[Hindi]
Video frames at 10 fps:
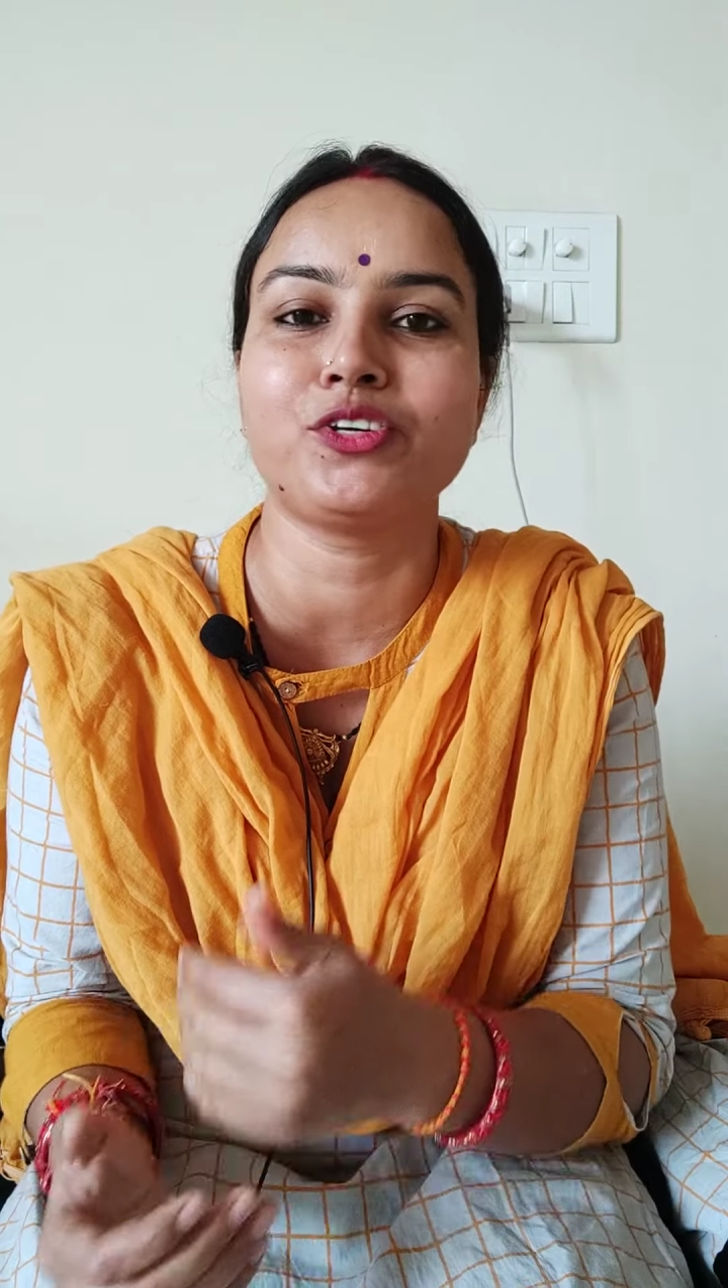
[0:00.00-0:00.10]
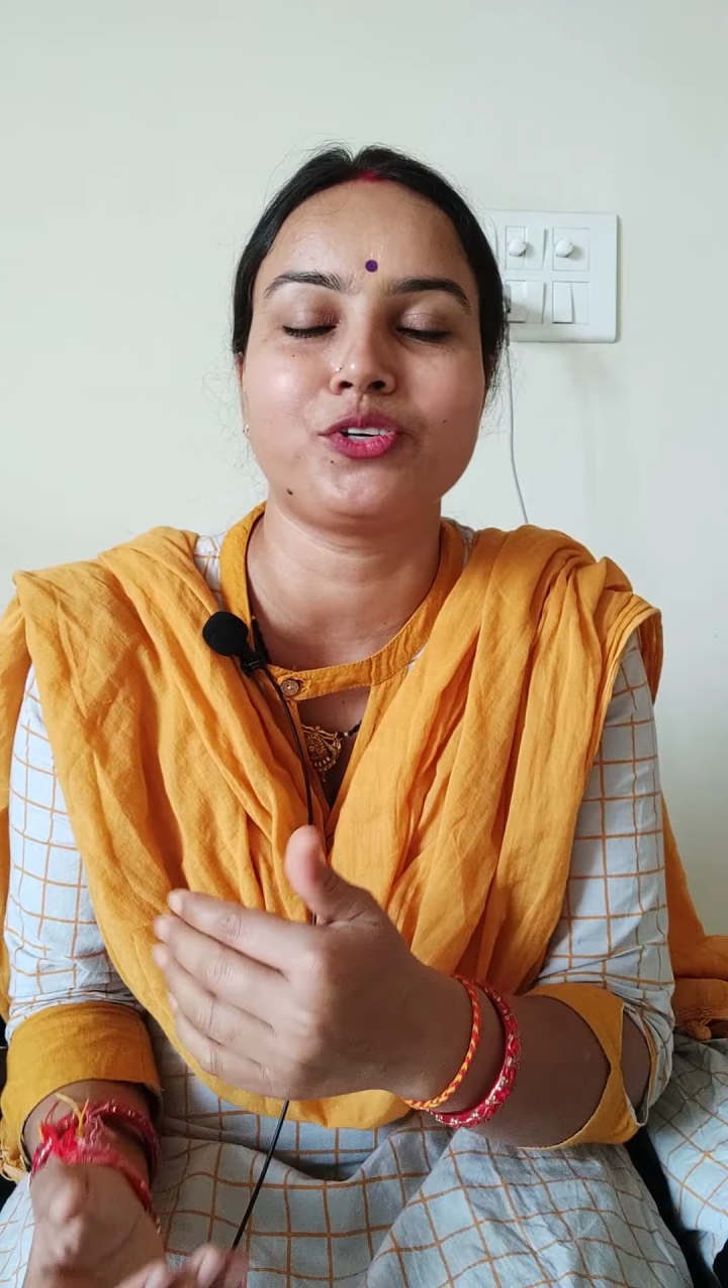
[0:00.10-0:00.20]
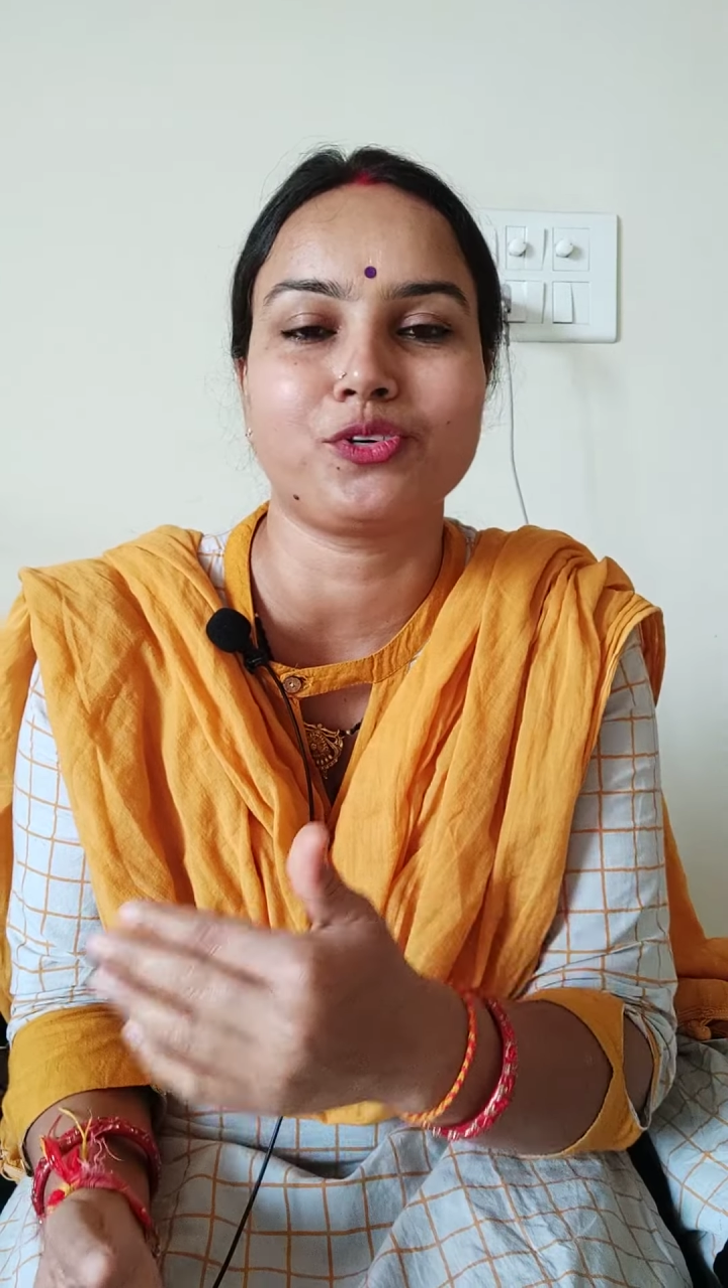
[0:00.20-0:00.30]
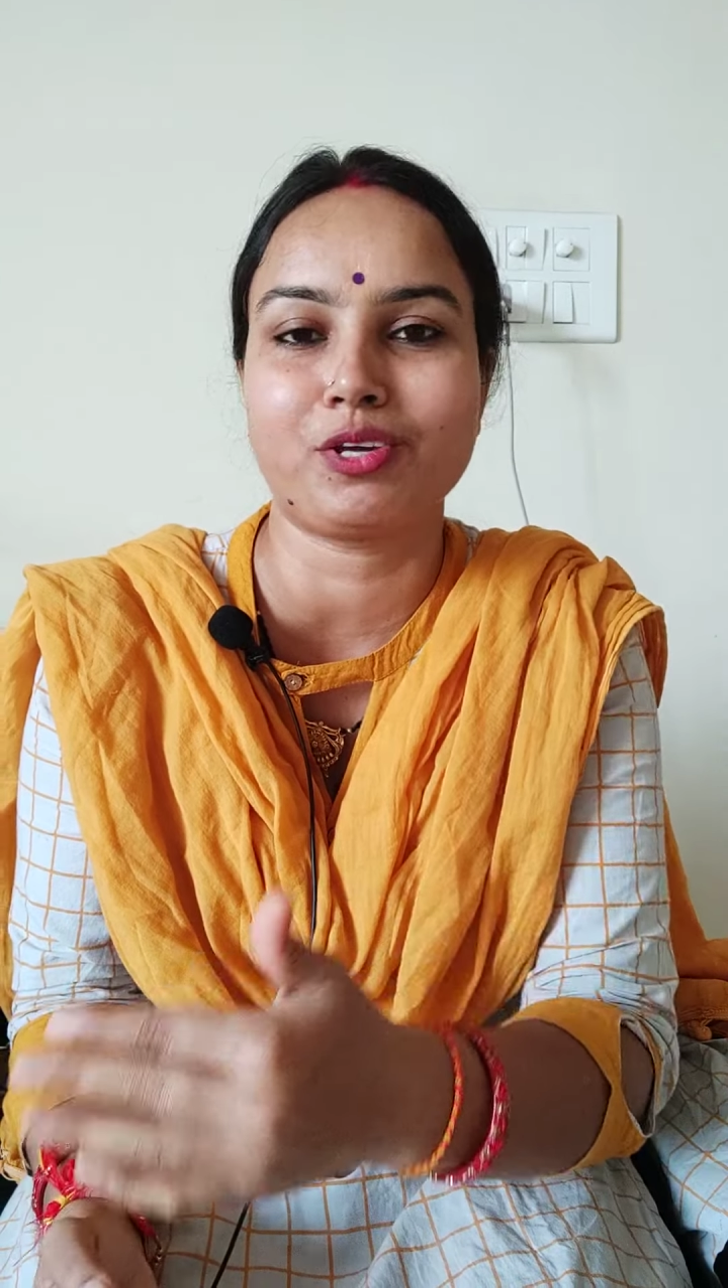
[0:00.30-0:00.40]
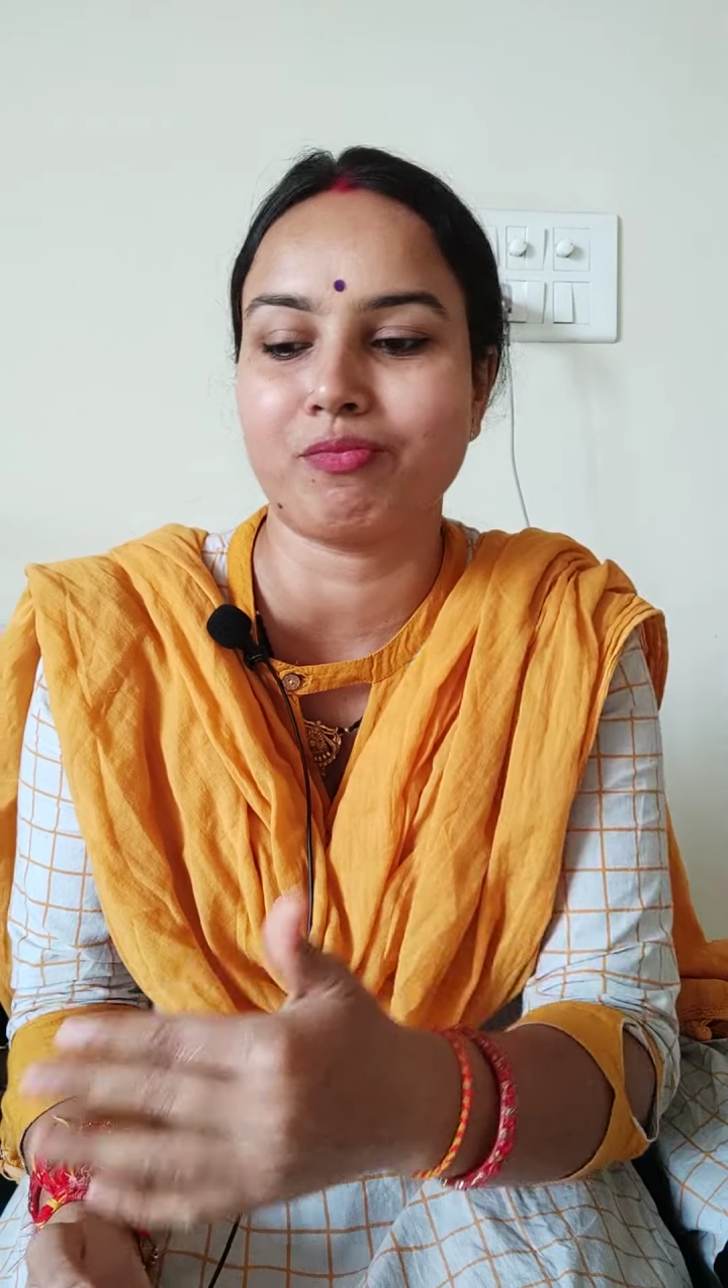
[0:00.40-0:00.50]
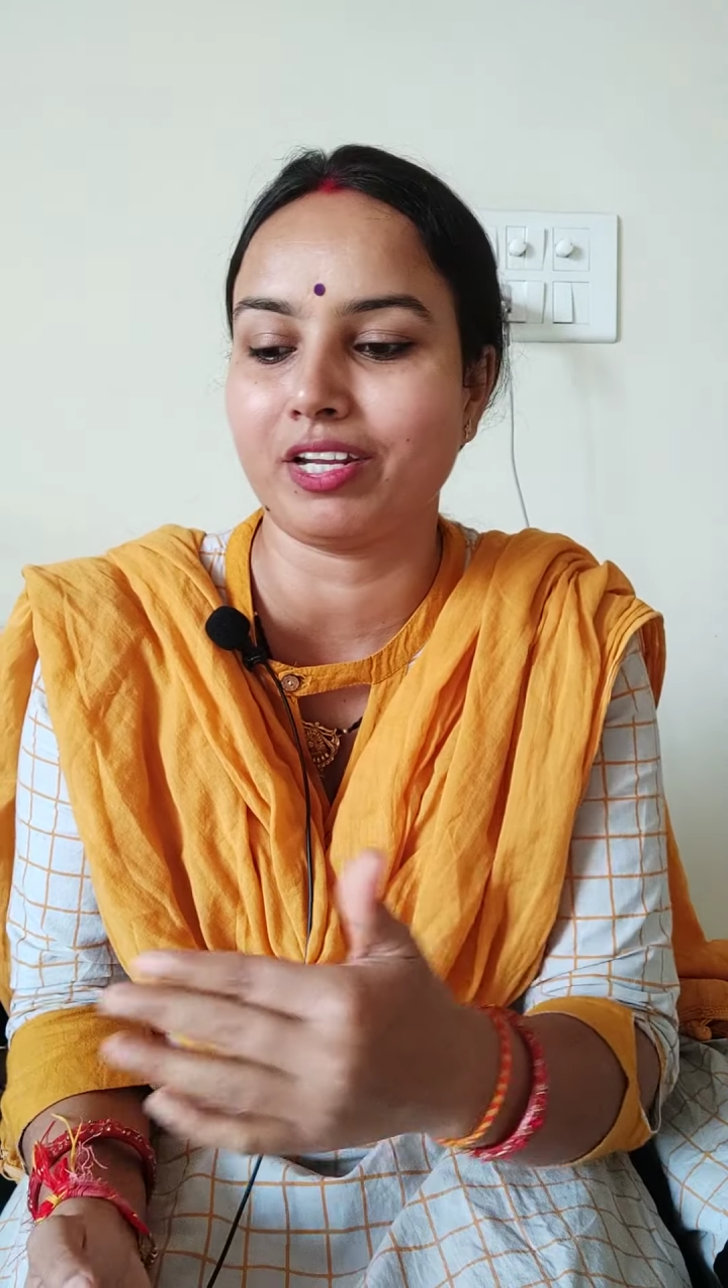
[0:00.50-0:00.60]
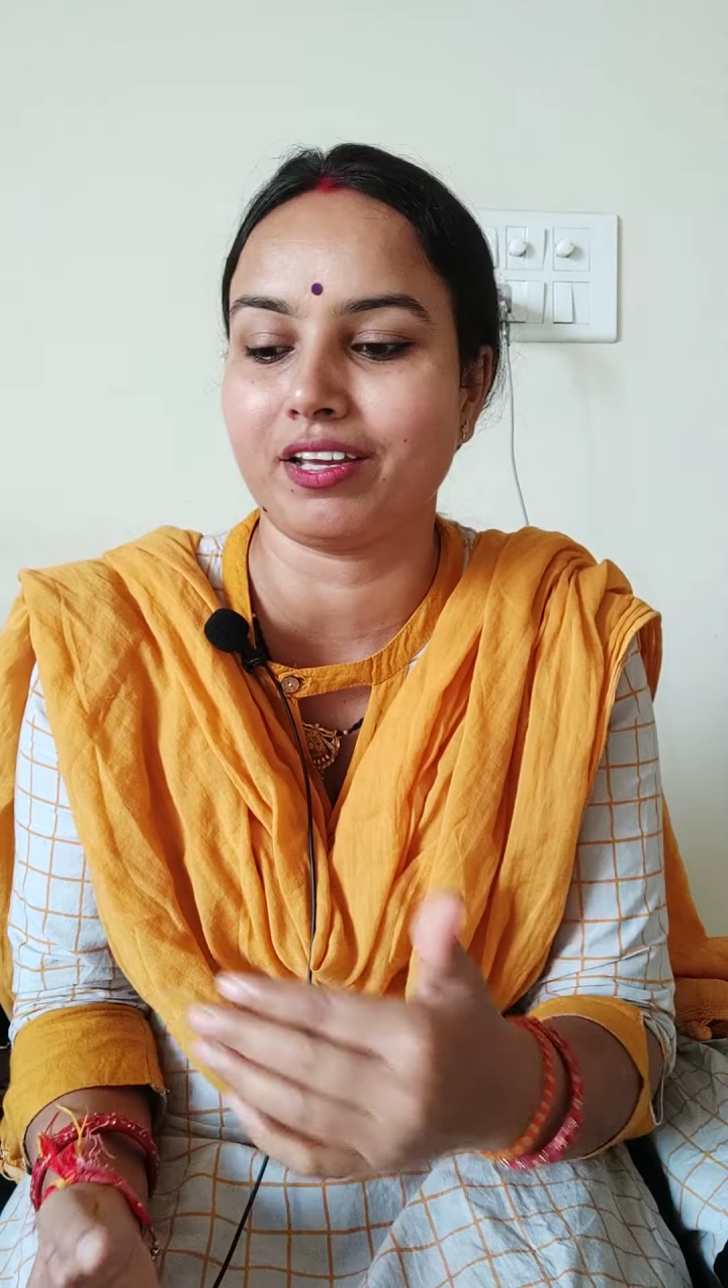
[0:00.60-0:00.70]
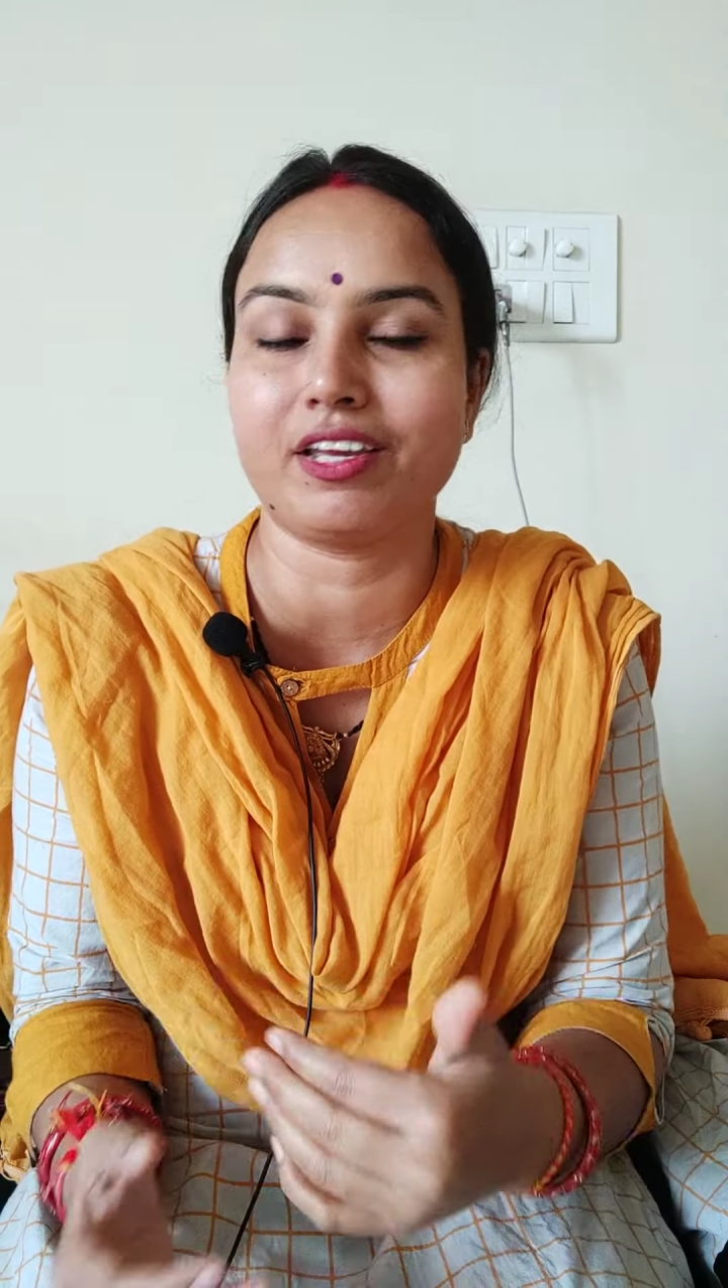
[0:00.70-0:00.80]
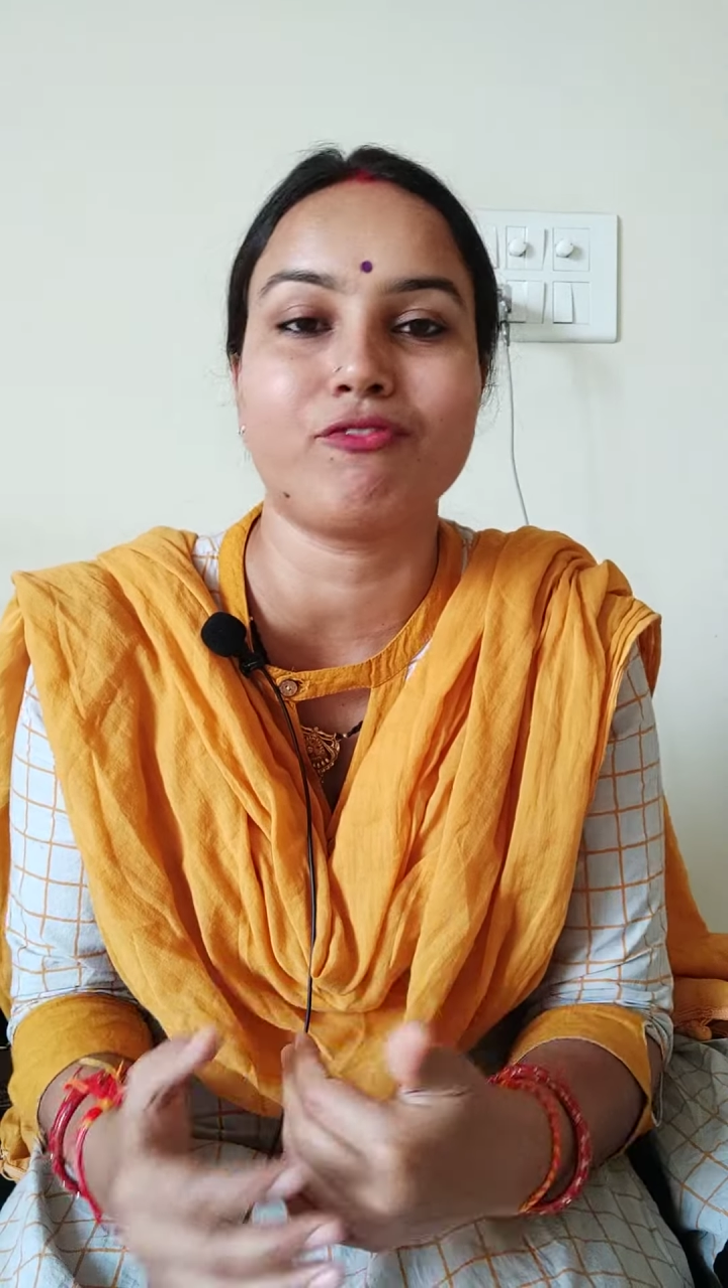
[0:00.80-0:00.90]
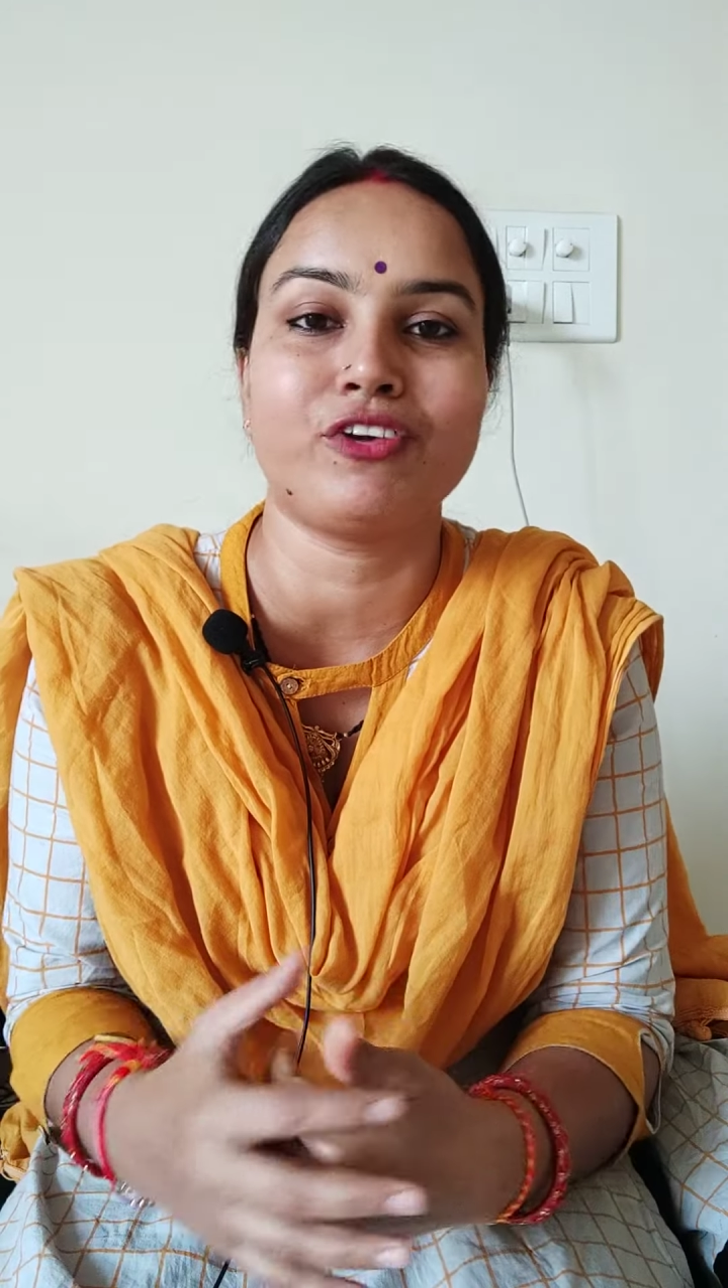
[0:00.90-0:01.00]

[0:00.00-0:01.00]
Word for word: हुई क्योंकि मेरे ये